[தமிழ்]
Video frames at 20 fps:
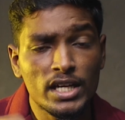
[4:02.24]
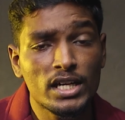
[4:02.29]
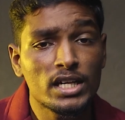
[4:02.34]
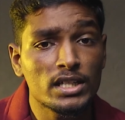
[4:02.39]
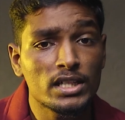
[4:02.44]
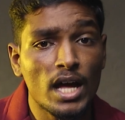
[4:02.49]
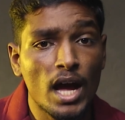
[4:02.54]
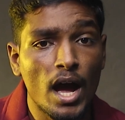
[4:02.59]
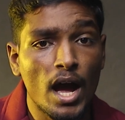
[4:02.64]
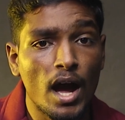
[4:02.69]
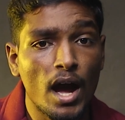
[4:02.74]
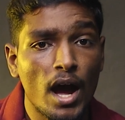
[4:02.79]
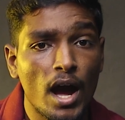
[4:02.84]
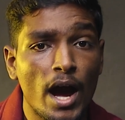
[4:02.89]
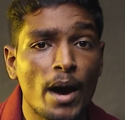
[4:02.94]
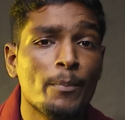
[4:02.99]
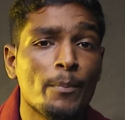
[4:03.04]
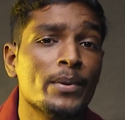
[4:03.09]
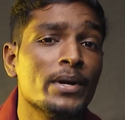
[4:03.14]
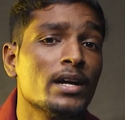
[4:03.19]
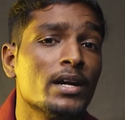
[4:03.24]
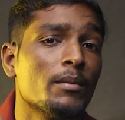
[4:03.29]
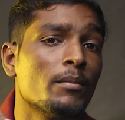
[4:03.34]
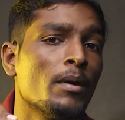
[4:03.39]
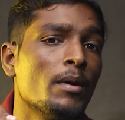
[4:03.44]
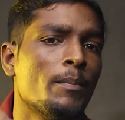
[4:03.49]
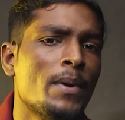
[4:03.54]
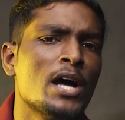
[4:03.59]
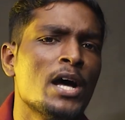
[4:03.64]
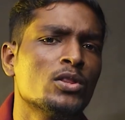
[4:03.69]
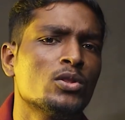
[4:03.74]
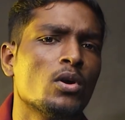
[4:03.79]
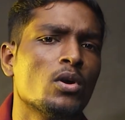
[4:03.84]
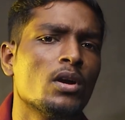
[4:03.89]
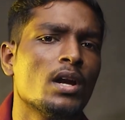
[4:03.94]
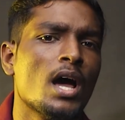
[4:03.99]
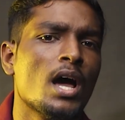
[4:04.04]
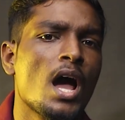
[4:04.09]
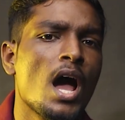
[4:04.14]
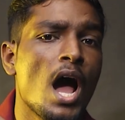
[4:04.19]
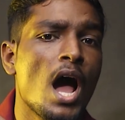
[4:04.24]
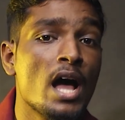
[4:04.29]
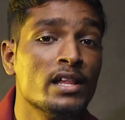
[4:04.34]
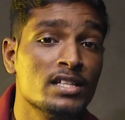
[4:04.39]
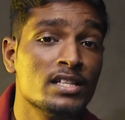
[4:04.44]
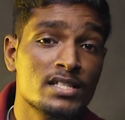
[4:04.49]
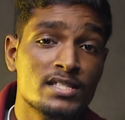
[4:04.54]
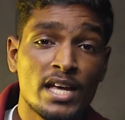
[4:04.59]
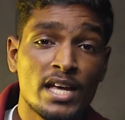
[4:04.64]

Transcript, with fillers: இருக்குதா அப்படின்னு நம்ம பார்த்தோம்னா அது